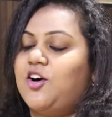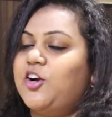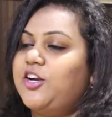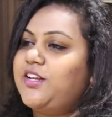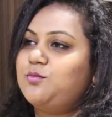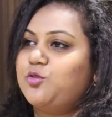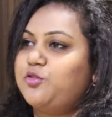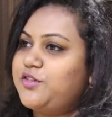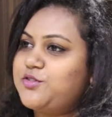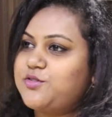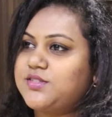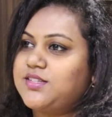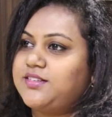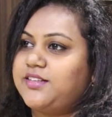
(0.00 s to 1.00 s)
ఆడియన్ మూవీ
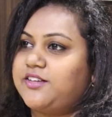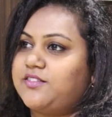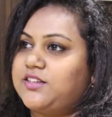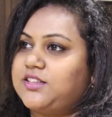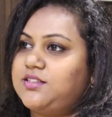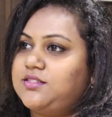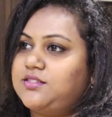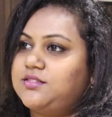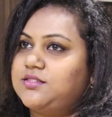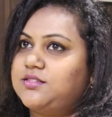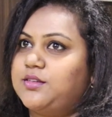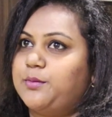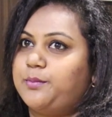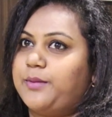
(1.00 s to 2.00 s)
చూసిన తర్వాత
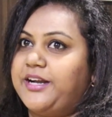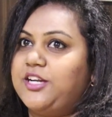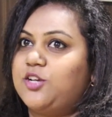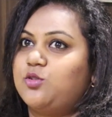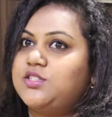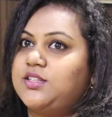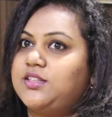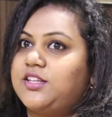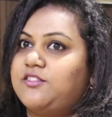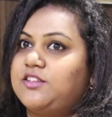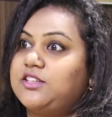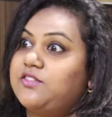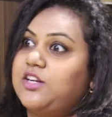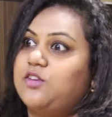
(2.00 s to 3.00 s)
బయటకు వచ్చిన
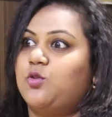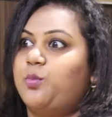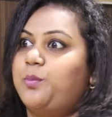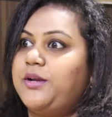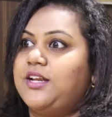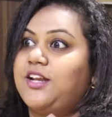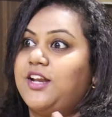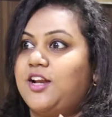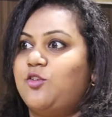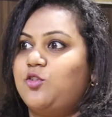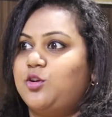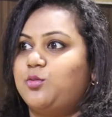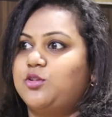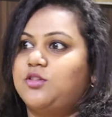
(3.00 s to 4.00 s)
తర్వాత వాళ్ళ ఒపీనియన్ ఎలా
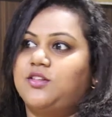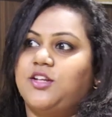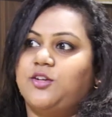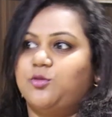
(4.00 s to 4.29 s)
ఉండబోతుంది